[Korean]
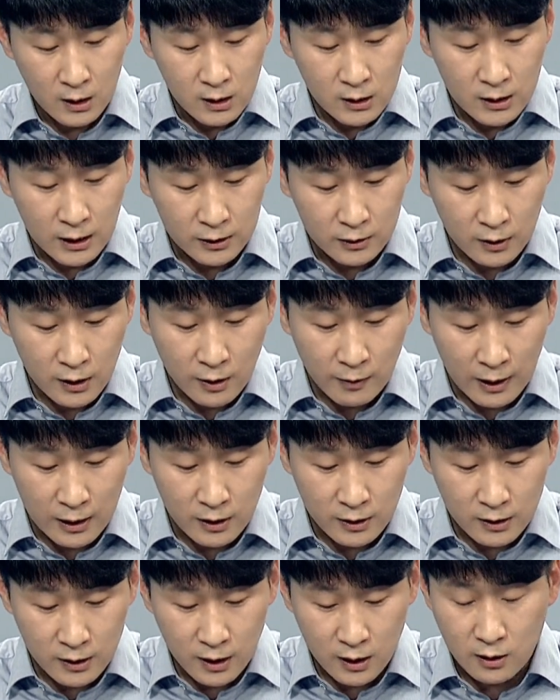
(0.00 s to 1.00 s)
작성에
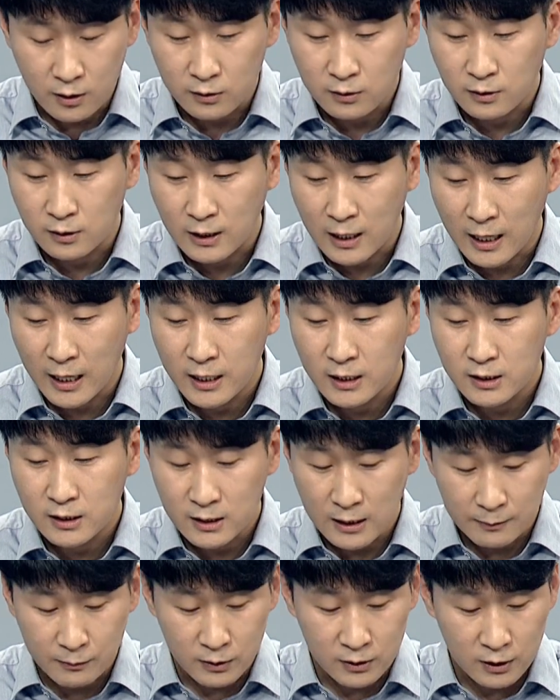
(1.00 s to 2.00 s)
관련된 어떤
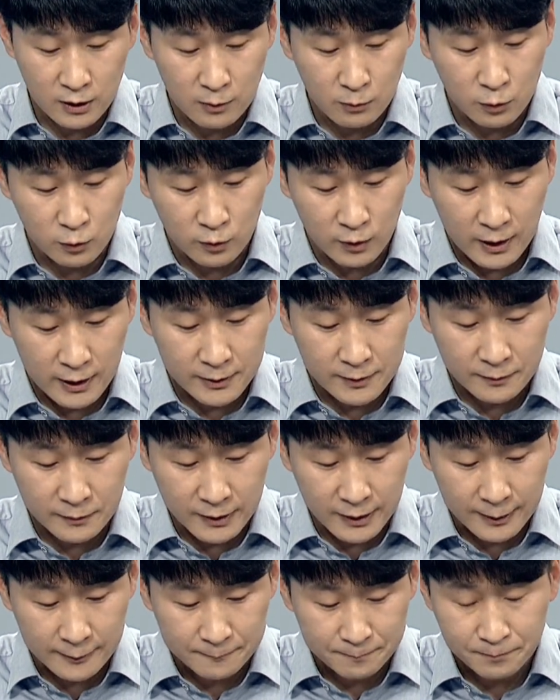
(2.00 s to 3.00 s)
가이드를 한번 들어보도록
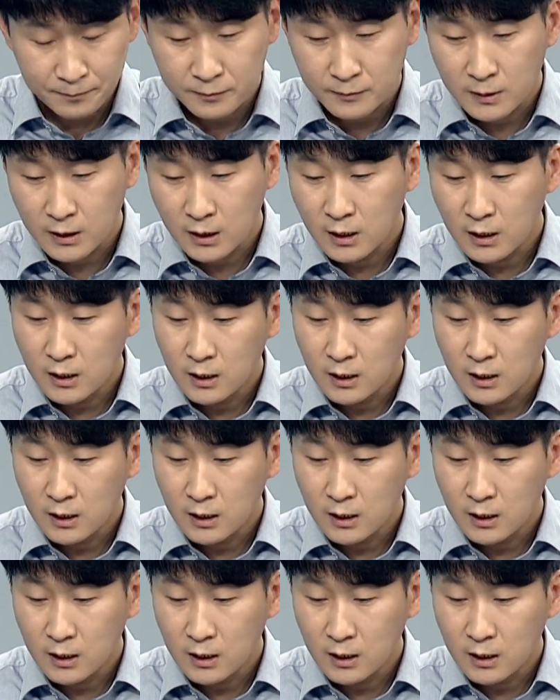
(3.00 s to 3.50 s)
하겠습니다. 네.